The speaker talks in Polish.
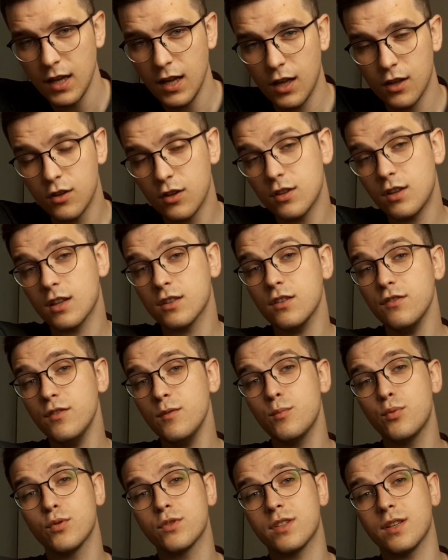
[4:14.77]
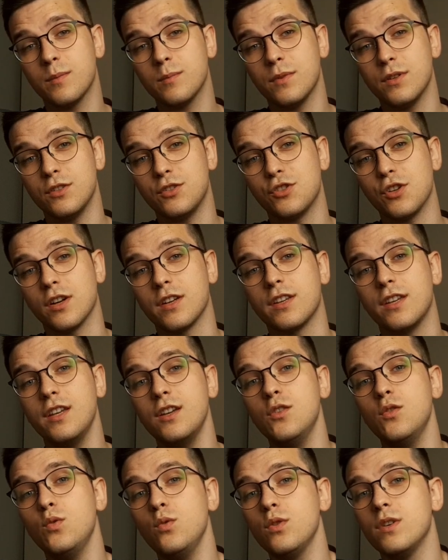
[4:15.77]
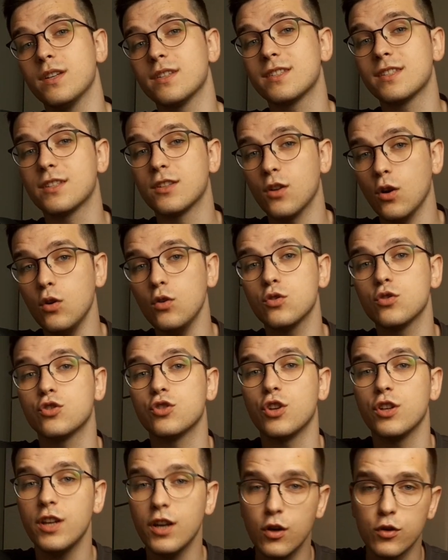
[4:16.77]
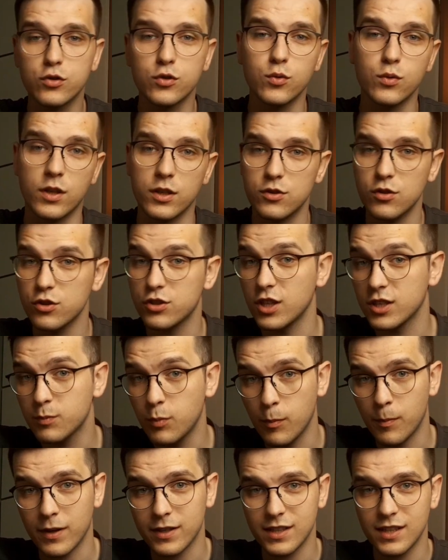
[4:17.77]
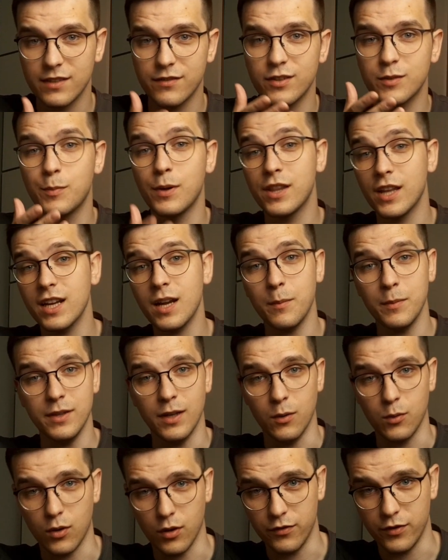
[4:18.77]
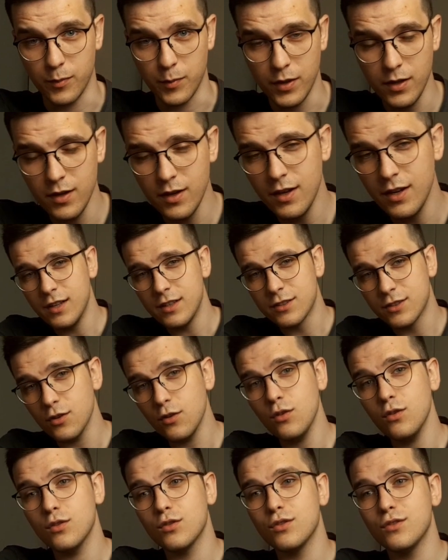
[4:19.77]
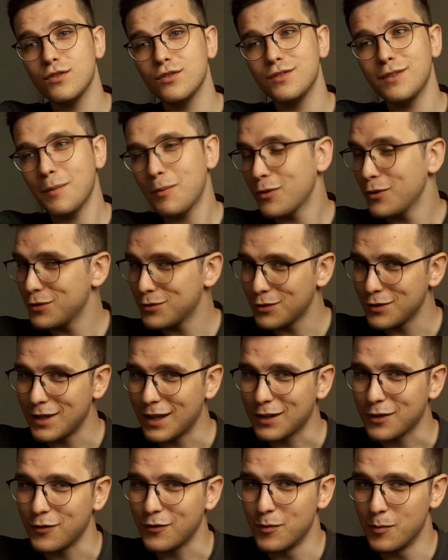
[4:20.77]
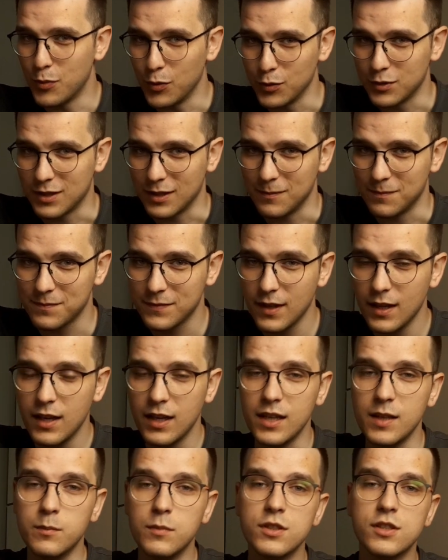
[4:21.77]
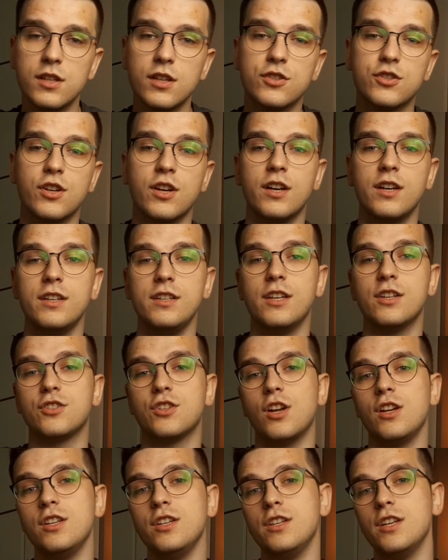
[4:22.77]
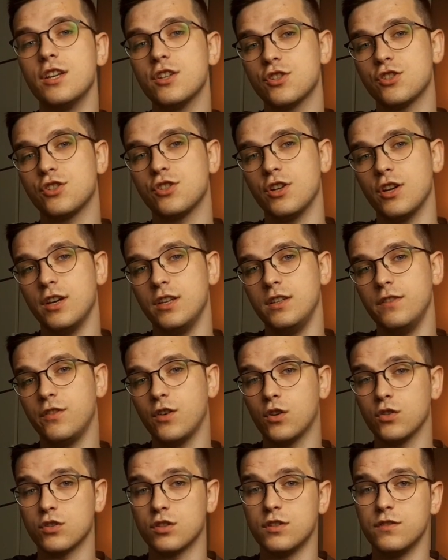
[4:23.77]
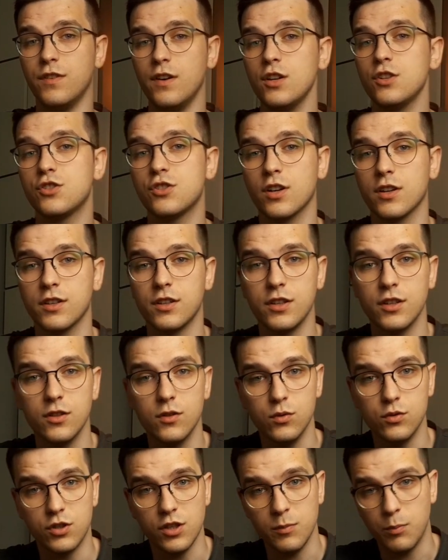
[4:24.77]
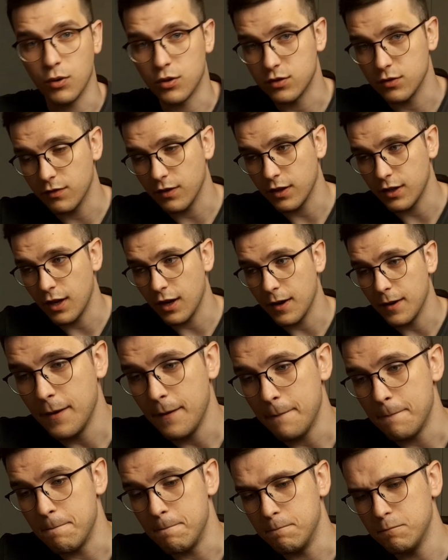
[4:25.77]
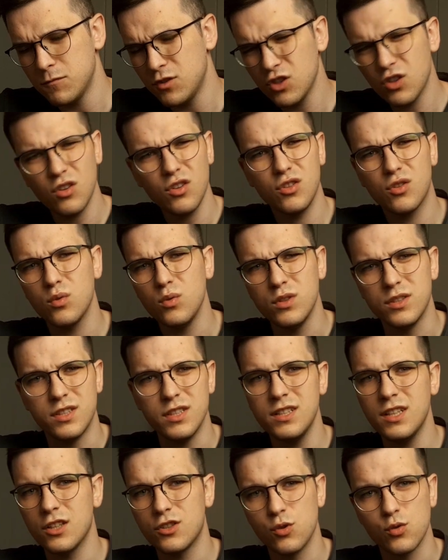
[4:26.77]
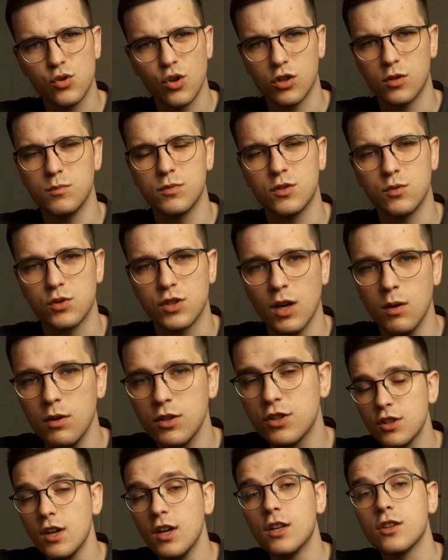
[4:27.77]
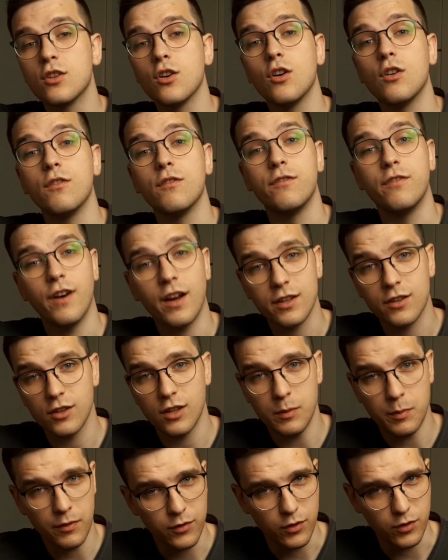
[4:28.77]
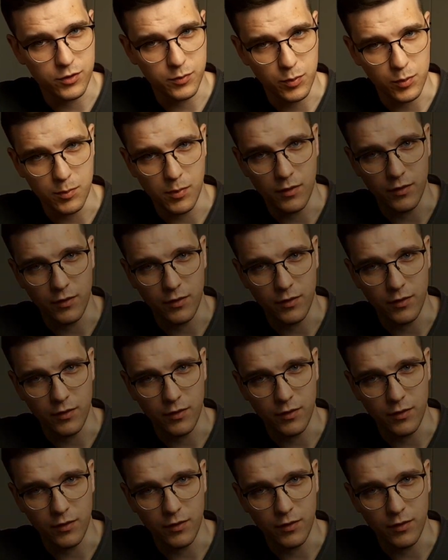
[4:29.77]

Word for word: Dodatkowym plusem e, chunkingu jest to, że jego skuteczność jest poparta nawet badaniami naukowymi, co e, na pewno jest dodatkowym plusem. I myślę, że jeżeli jeszcze nie wykorzystywałeś chunkingu, czyli porcjowania, mm, czy to intuicyjnie, czy już o tym słyszałeś, to warto na pewno go spróbować